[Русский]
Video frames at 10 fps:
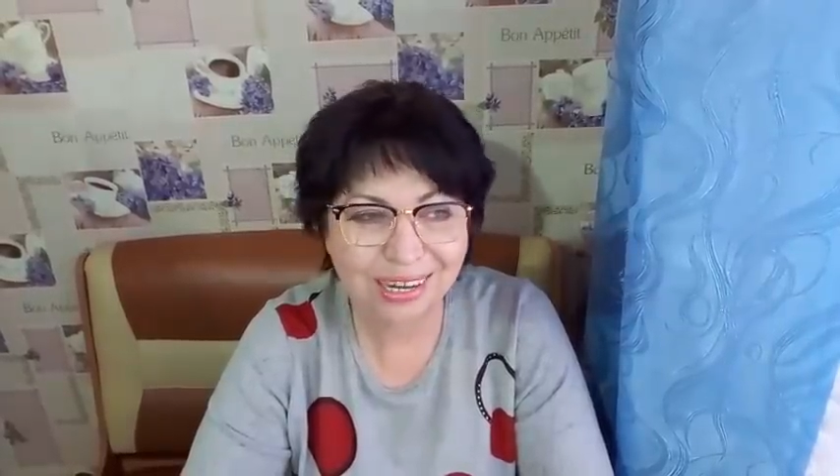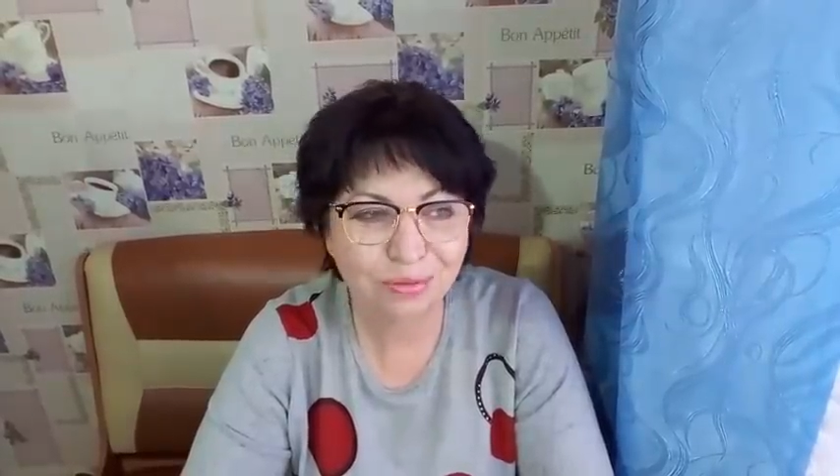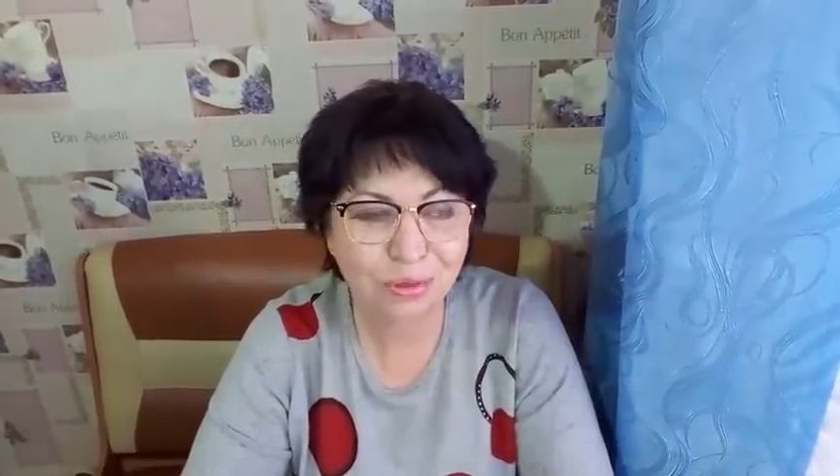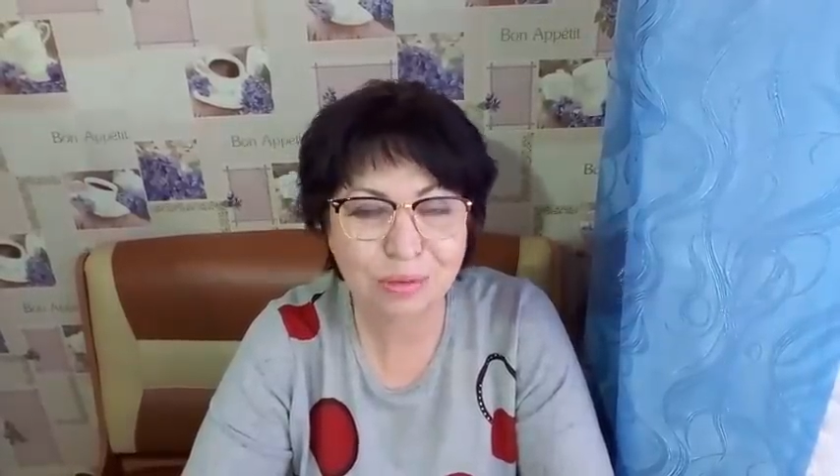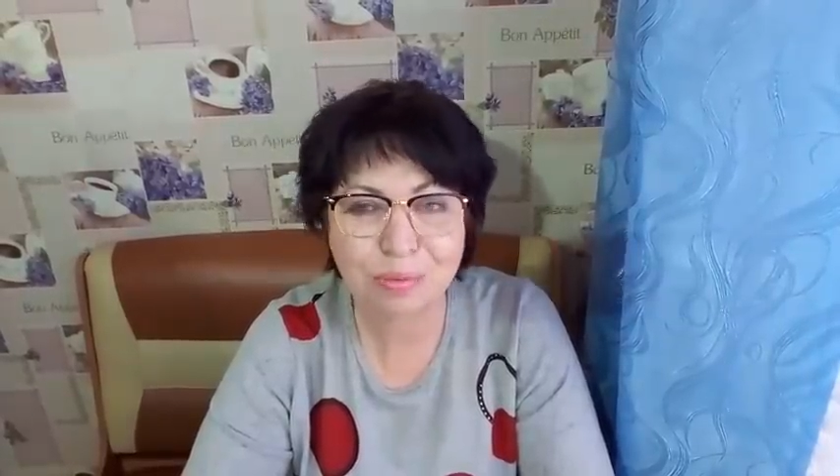
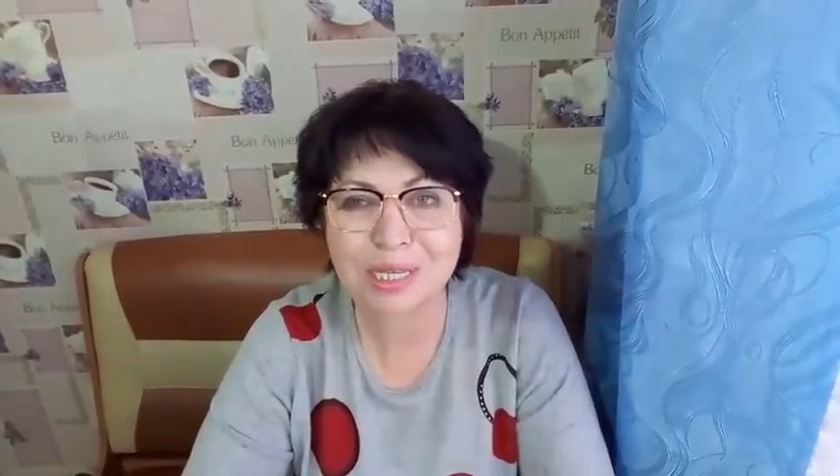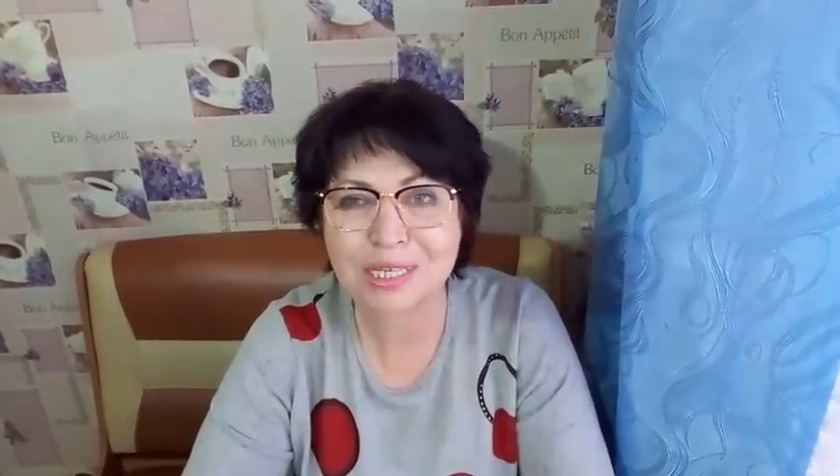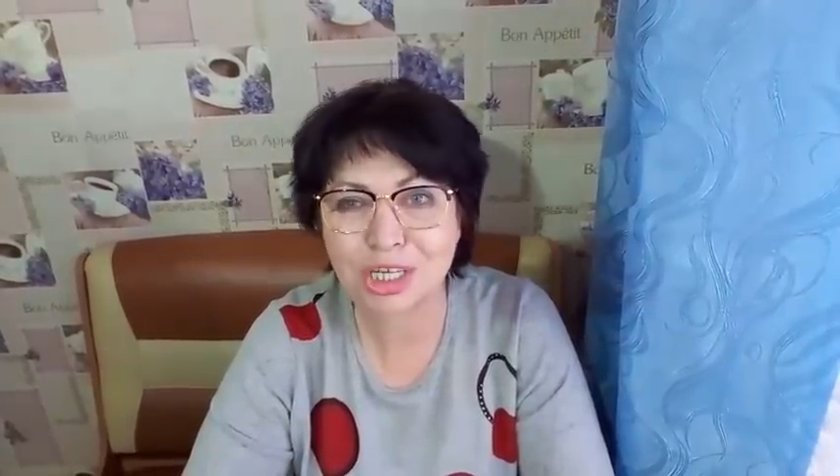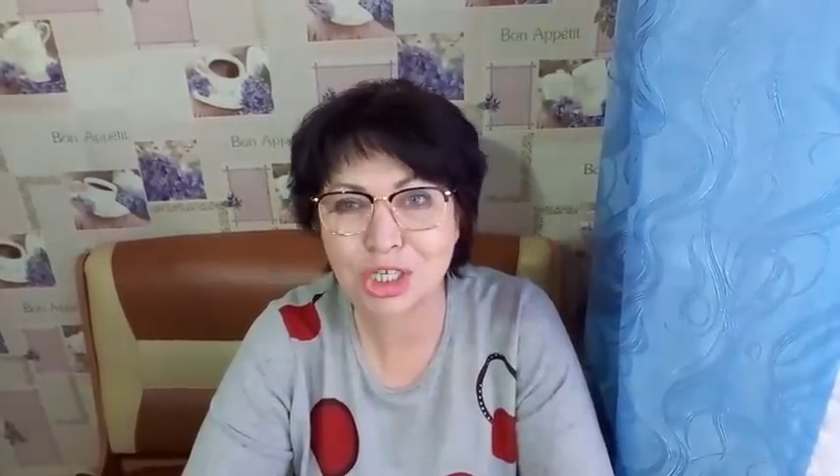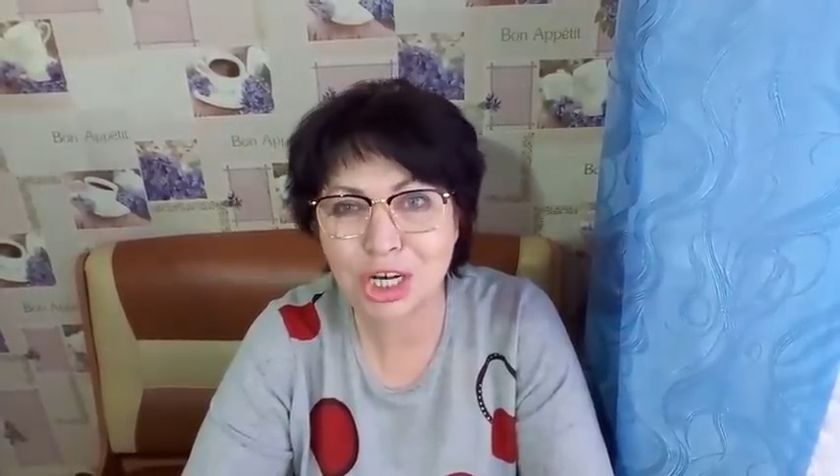вот и
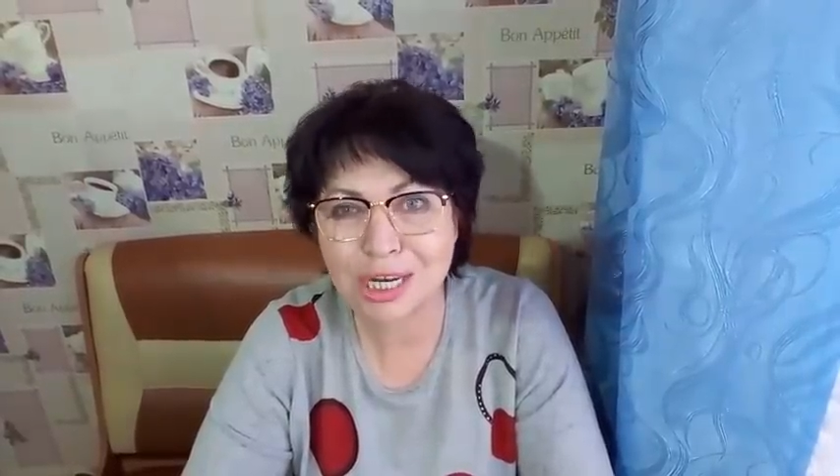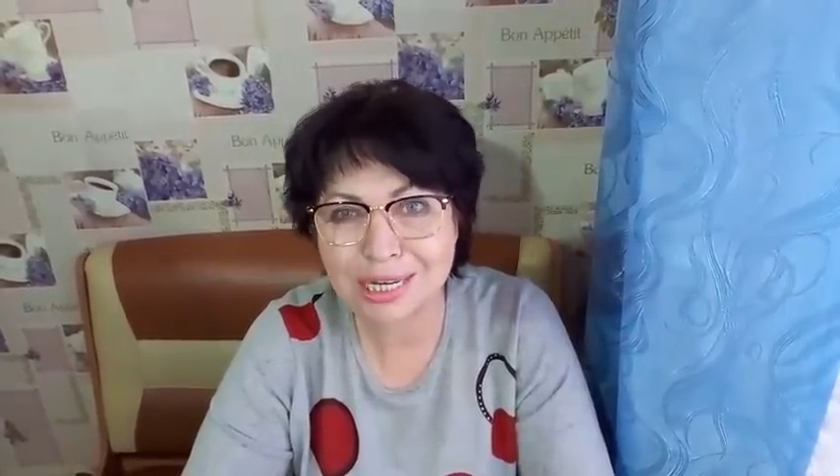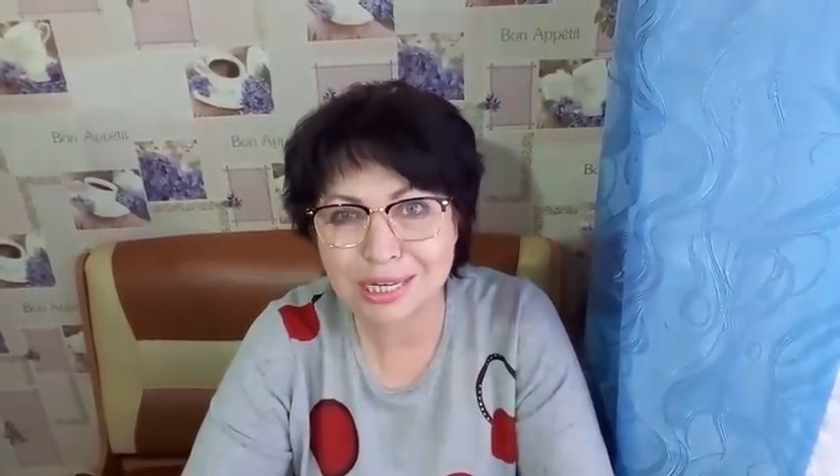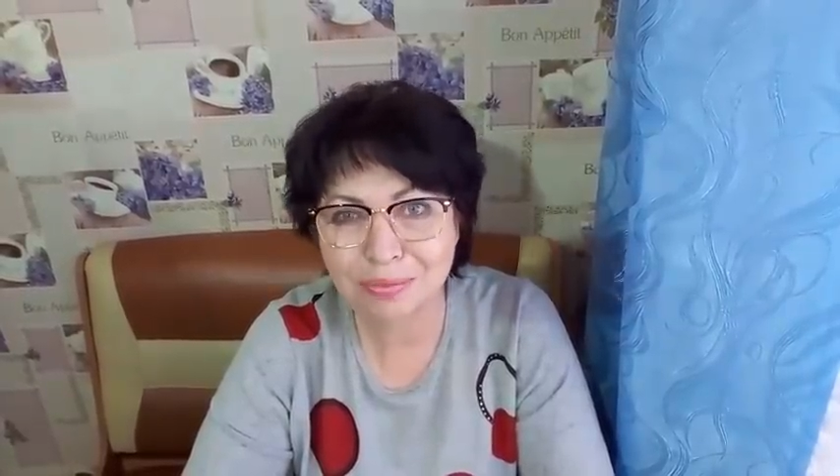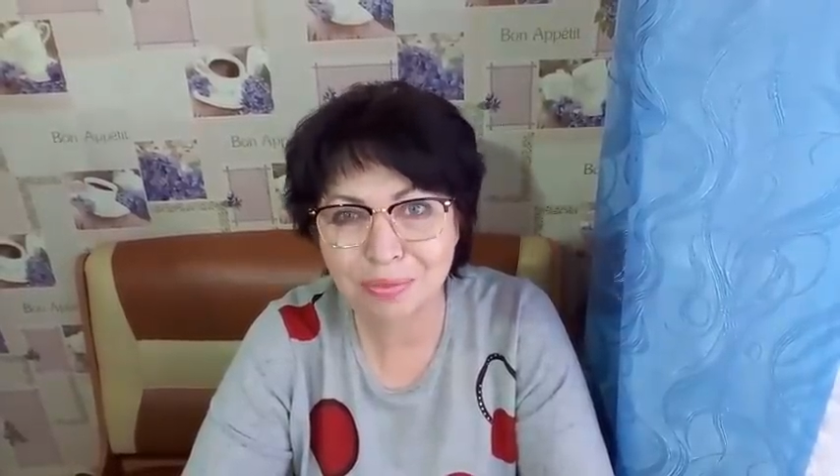пресс
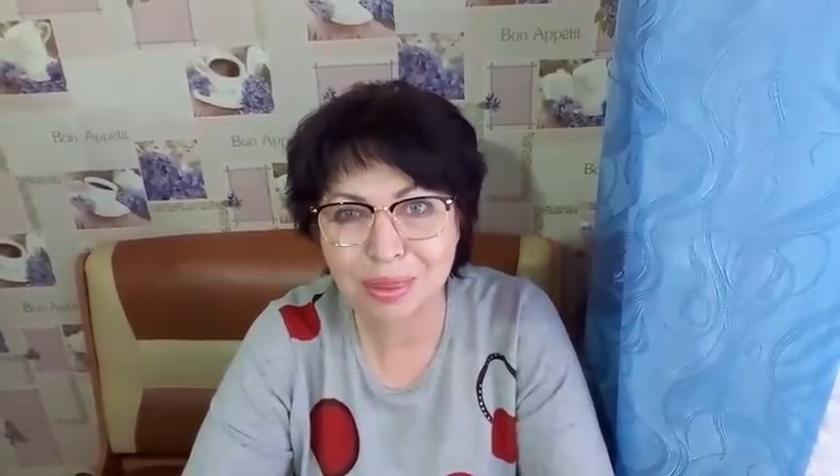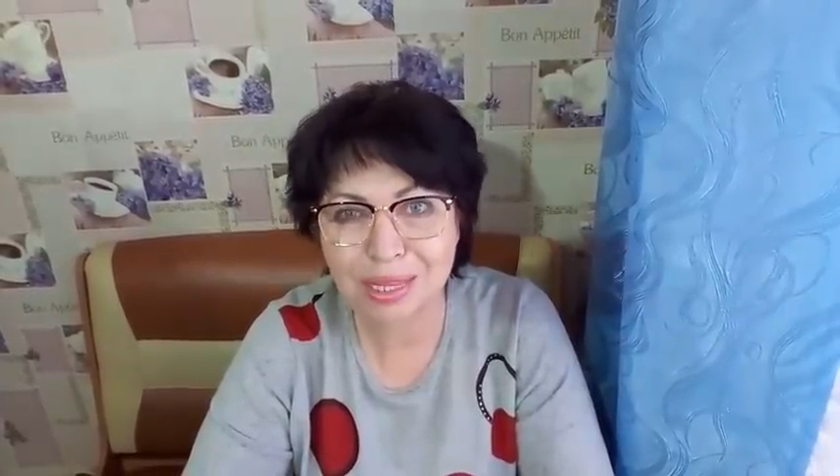качала,